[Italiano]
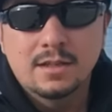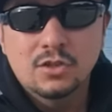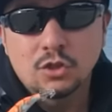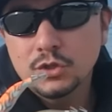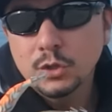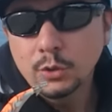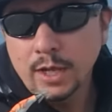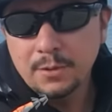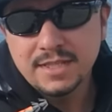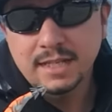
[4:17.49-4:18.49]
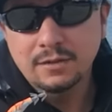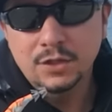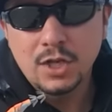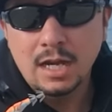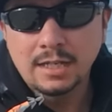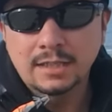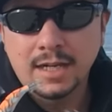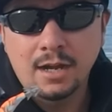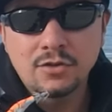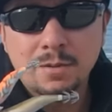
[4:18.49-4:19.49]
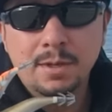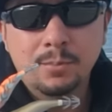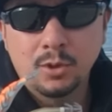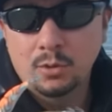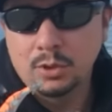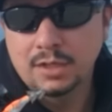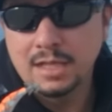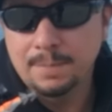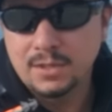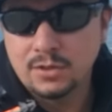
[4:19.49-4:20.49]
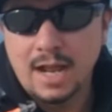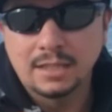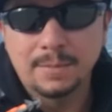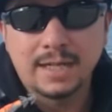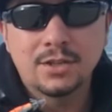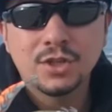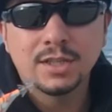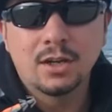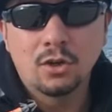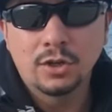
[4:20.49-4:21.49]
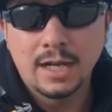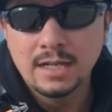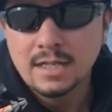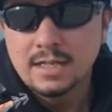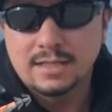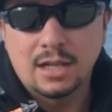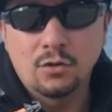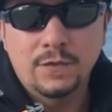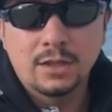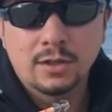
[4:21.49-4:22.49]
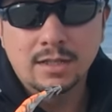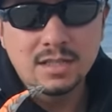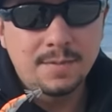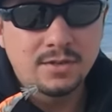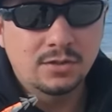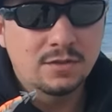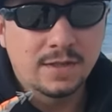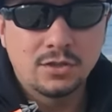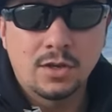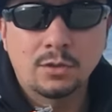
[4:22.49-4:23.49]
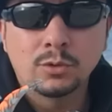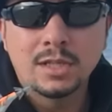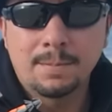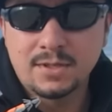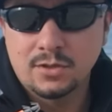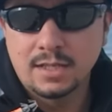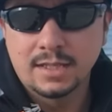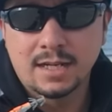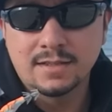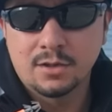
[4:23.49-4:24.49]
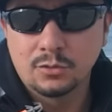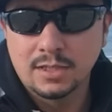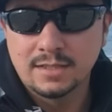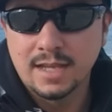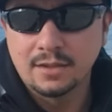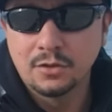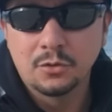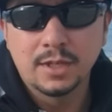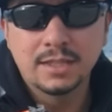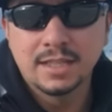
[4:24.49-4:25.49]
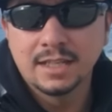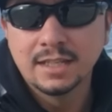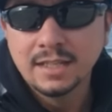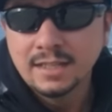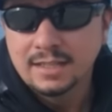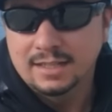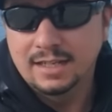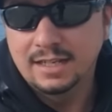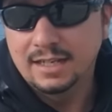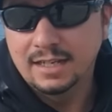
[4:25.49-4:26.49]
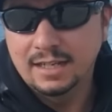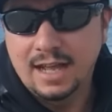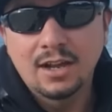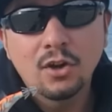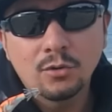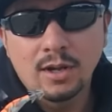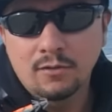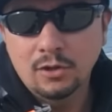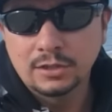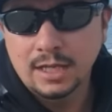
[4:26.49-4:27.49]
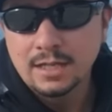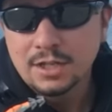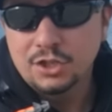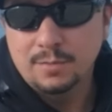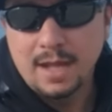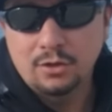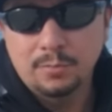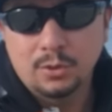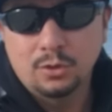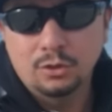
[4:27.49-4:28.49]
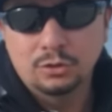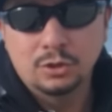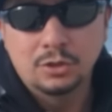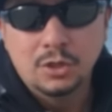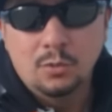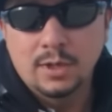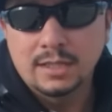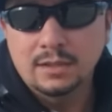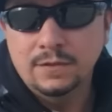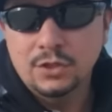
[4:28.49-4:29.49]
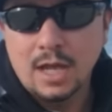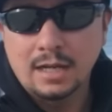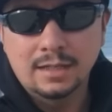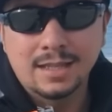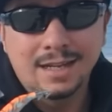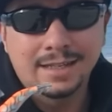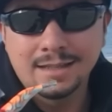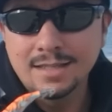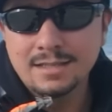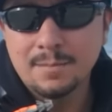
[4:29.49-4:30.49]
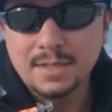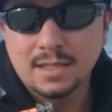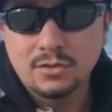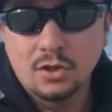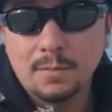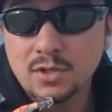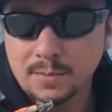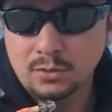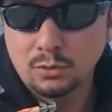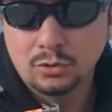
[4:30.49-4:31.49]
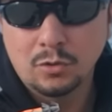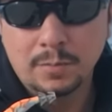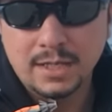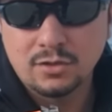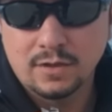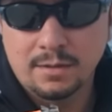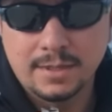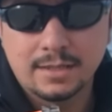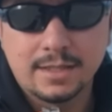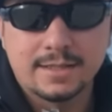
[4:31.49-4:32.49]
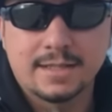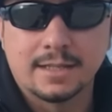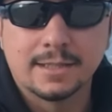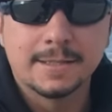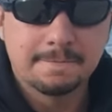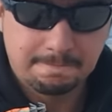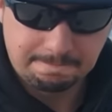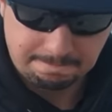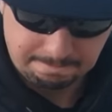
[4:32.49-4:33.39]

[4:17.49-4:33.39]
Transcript: Sono sicuro che questi artificiali entreranno sempre più nel cuore degli appassionati perché già da ora stanno offrendo grandissime soddisfazioni a tutti gli appassionati che li stanno utilizzando. Quindi eh, ancora una volta Shimano prodotto un artificiale dalle grandissime prestazioni ma soprattutto a un prezzo veramente interessante.